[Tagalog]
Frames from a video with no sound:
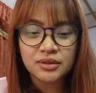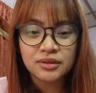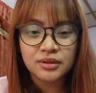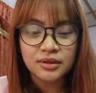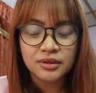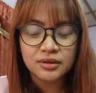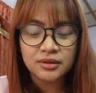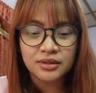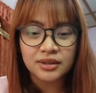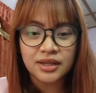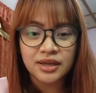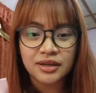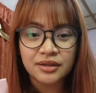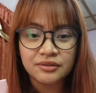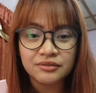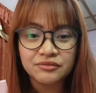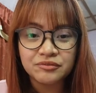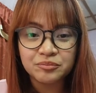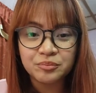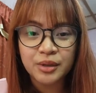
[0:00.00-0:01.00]
uh,
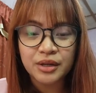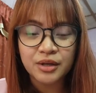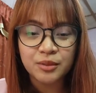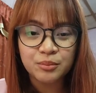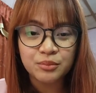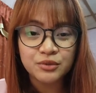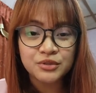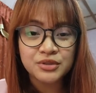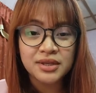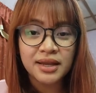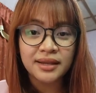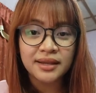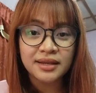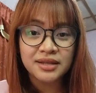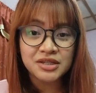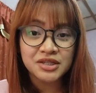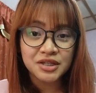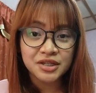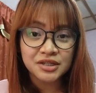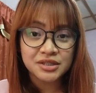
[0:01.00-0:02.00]
live para po sana
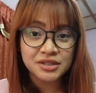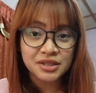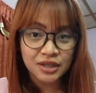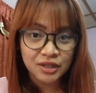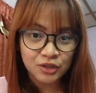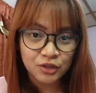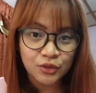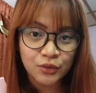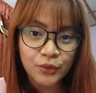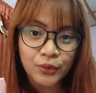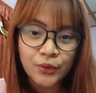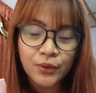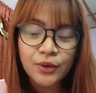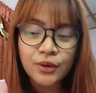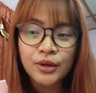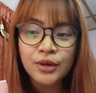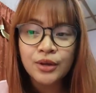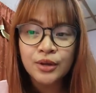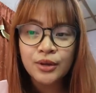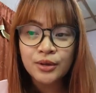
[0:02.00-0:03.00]
i-share sa inyo
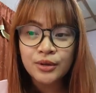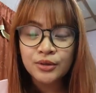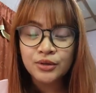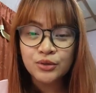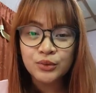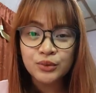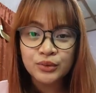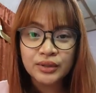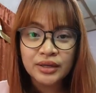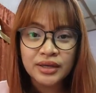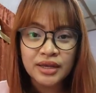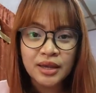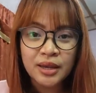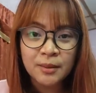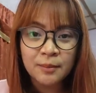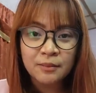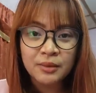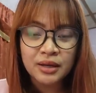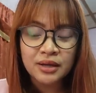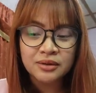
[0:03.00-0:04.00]
yung
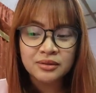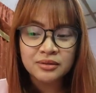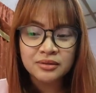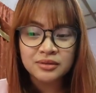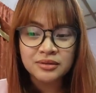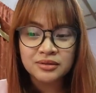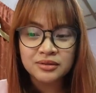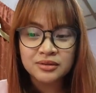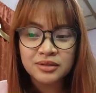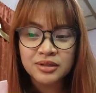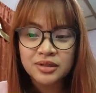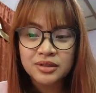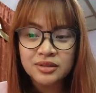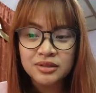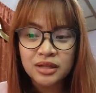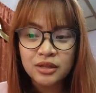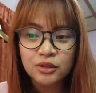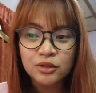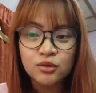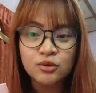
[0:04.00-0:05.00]
naging uh,
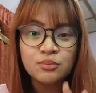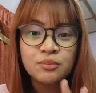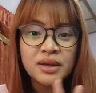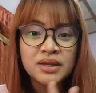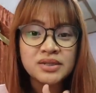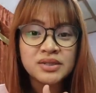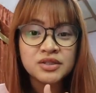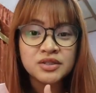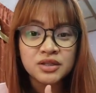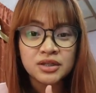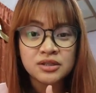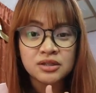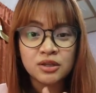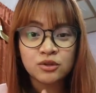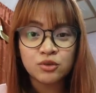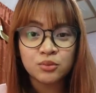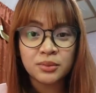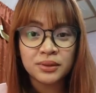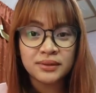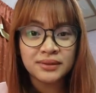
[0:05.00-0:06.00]
tatlong messages na
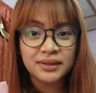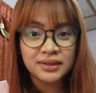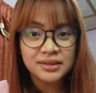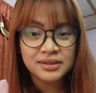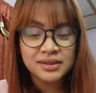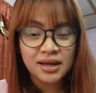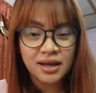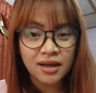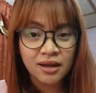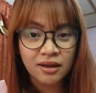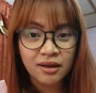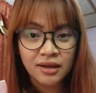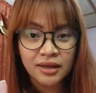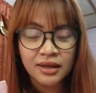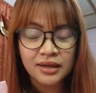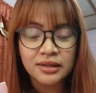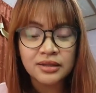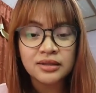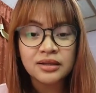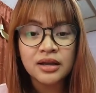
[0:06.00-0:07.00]
tumadak sa
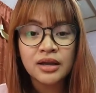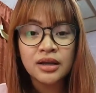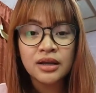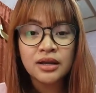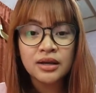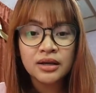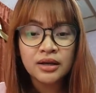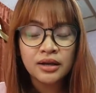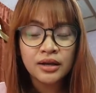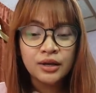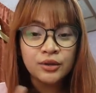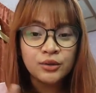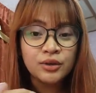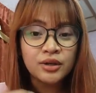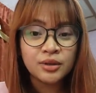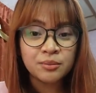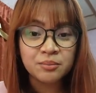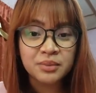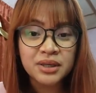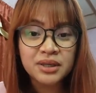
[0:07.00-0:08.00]
akin ngayong
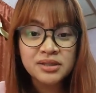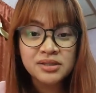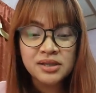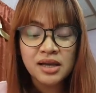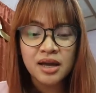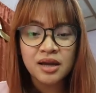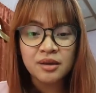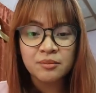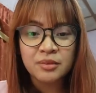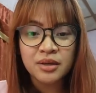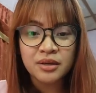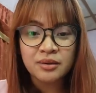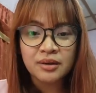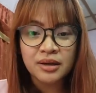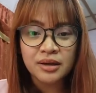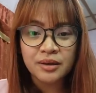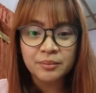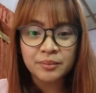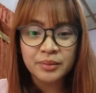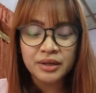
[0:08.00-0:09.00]
gabi sa aming
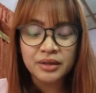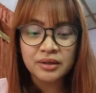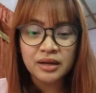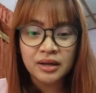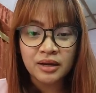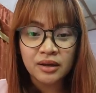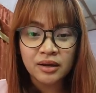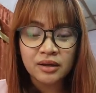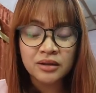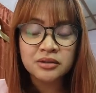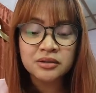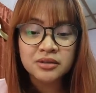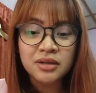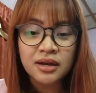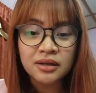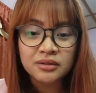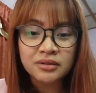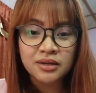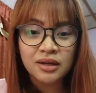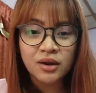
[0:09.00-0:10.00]
uh,
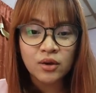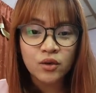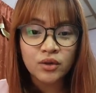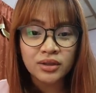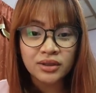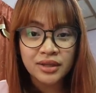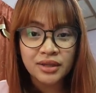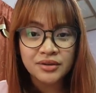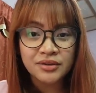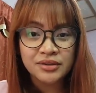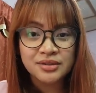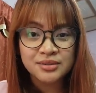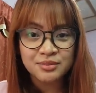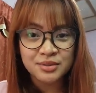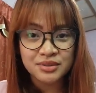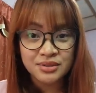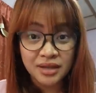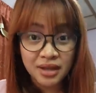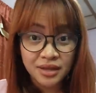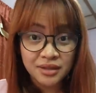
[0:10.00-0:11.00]
pag-conduct ng online
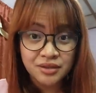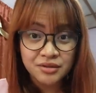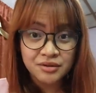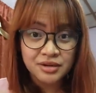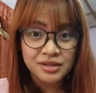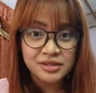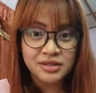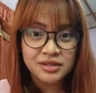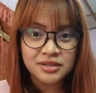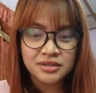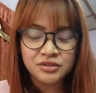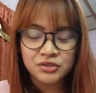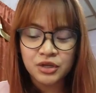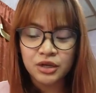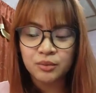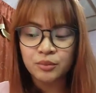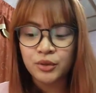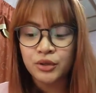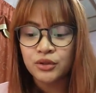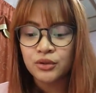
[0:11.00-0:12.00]
Christmas gathering sa The
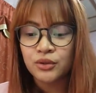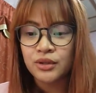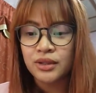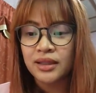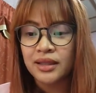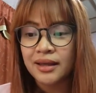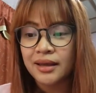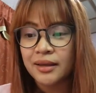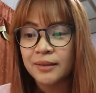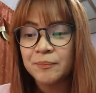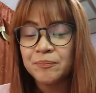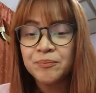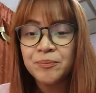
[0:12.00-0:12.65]
Checkpoint Online.